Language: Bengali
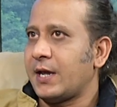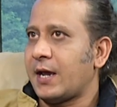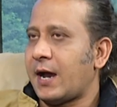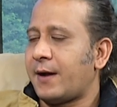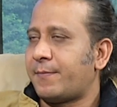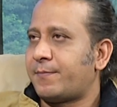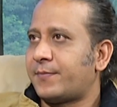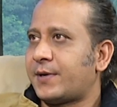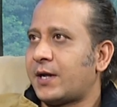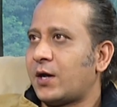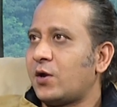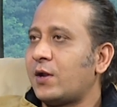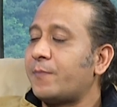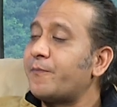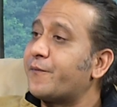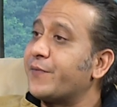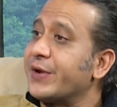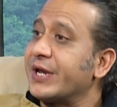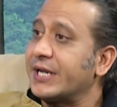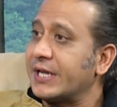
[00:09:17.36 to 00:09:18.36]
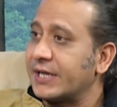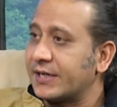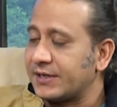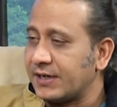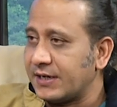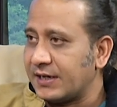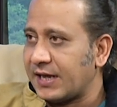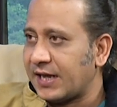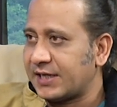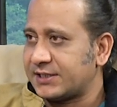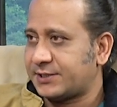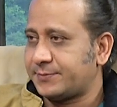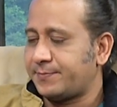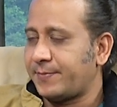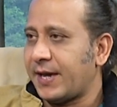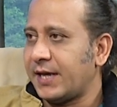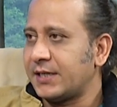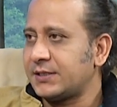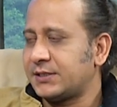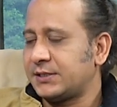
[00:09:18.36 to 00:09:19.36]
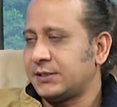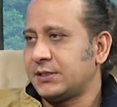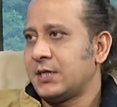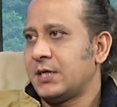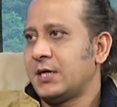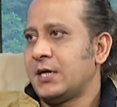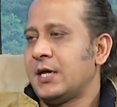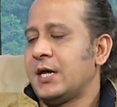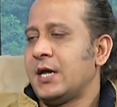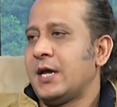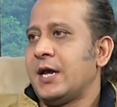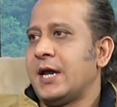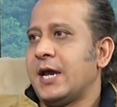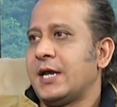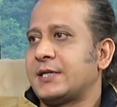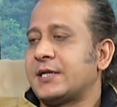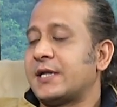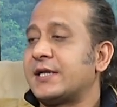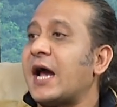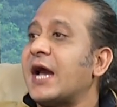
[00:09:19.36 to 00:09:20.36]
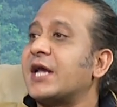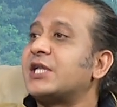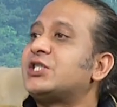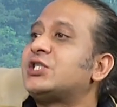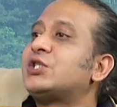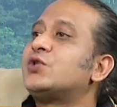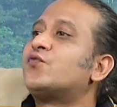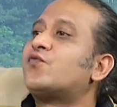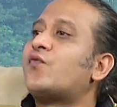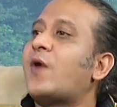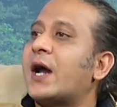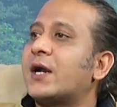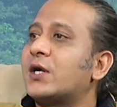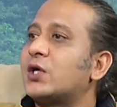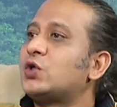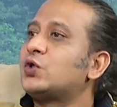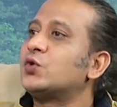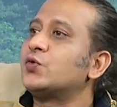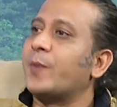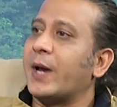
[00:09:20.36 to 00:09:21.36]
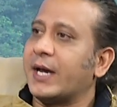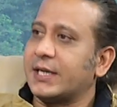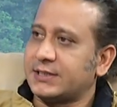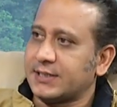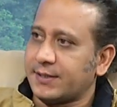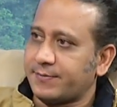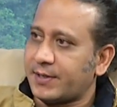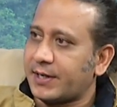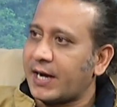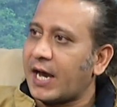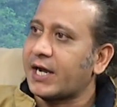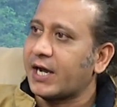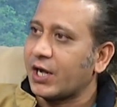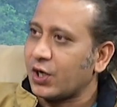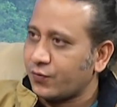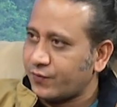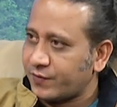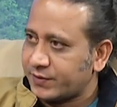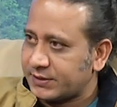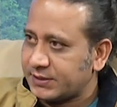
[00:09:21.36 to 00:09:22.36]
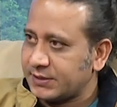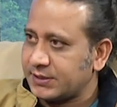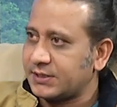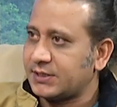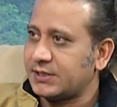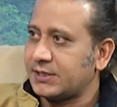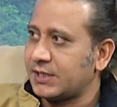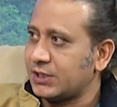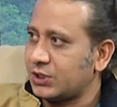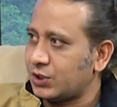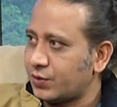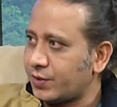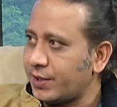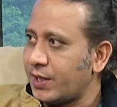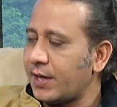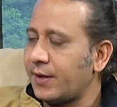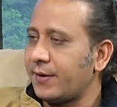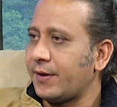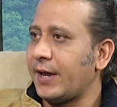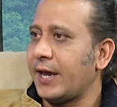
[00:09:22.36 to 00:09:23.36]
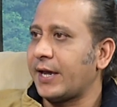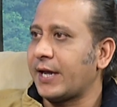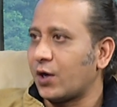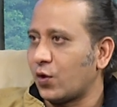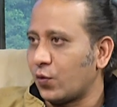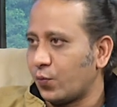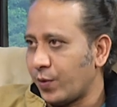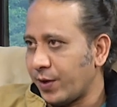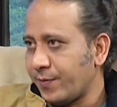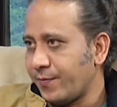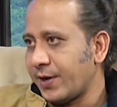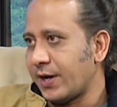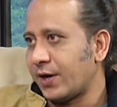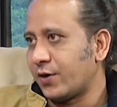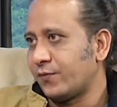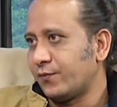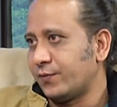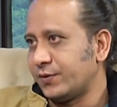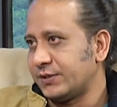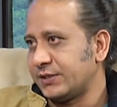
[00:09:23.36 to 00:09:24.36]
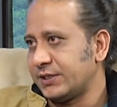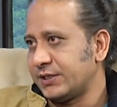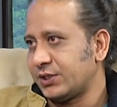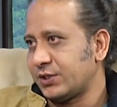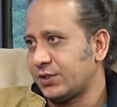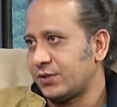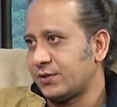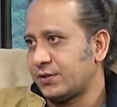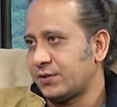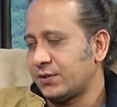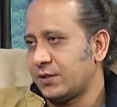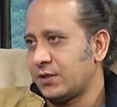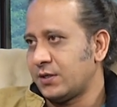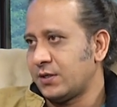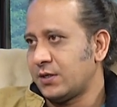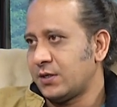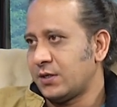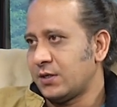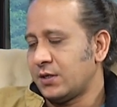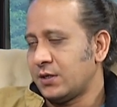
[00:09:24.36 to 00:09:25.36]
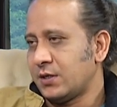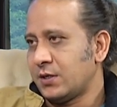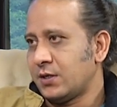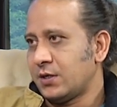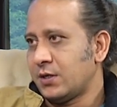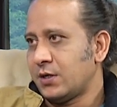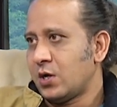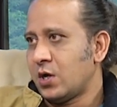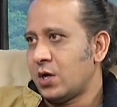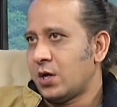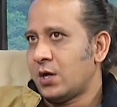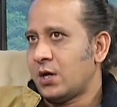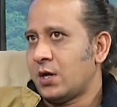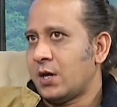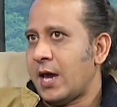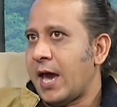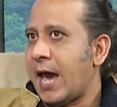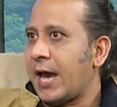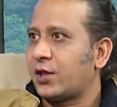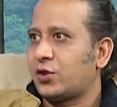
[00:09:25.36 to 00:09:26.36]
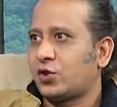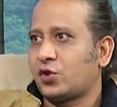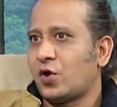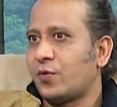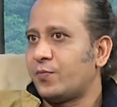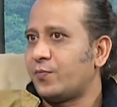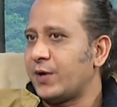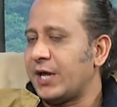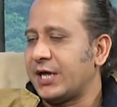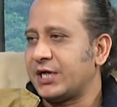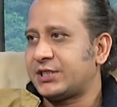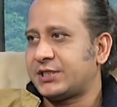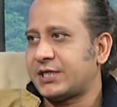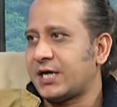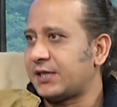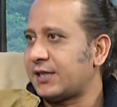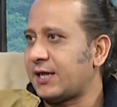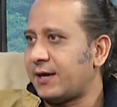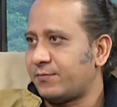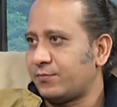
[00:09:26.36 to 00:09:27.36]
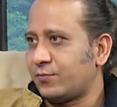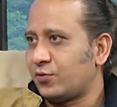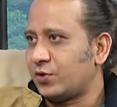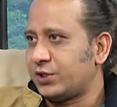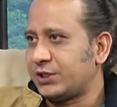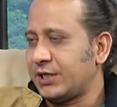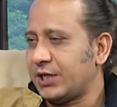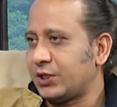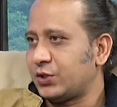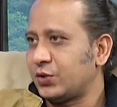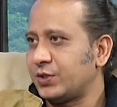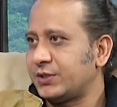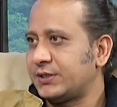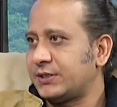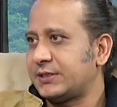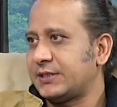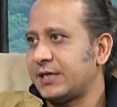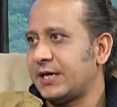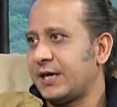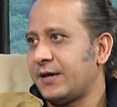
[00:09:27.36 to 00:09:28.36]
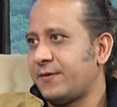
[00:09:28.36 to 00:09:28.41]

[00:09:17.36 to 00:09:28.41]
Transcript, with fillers: আমরা হলাম প্রি ডিগ্রির লাস্ট ব্যাচ আচ্ছা এটা নাইনটি ওয়ান টু ব্যাচ আমরা ঢাকা ইউনিভার্সিটির সেশনে একানব্বই বিরানব্বই সেশন মানে যে সময় রাজনৈতিকভাবে উত্তাল একটা সময় সাথে আমল শেষ হয়েছে